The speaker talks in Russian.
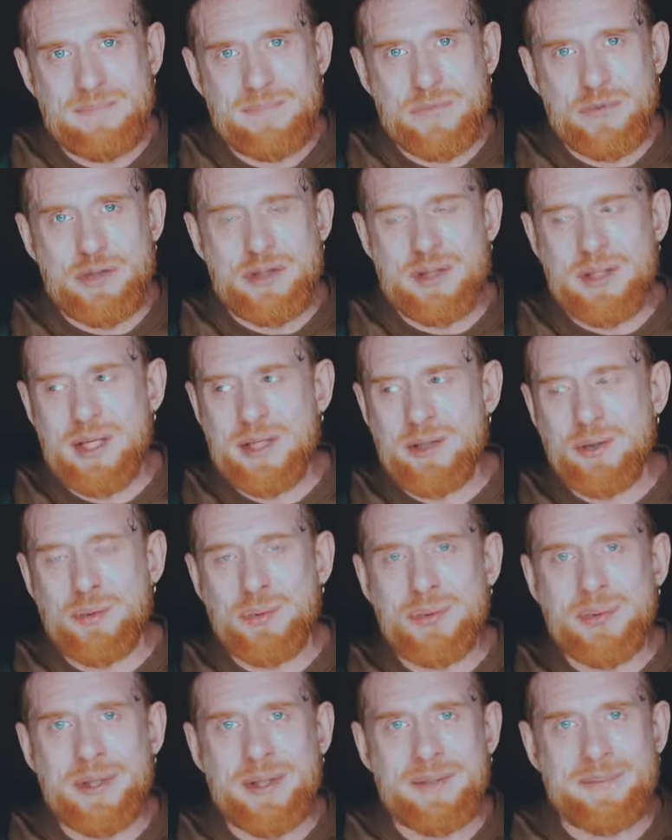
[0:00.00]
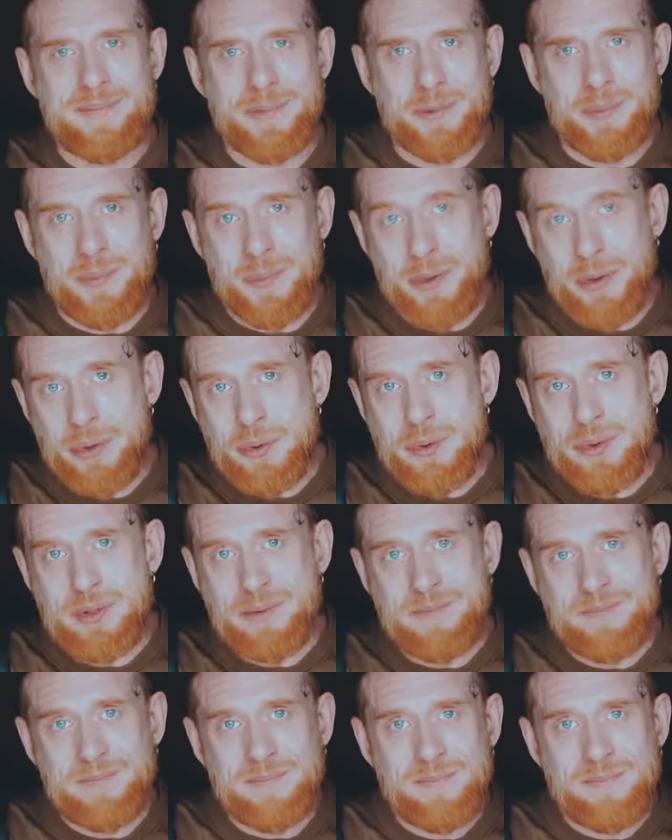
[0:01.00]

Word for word: Встану утром, умоюсь.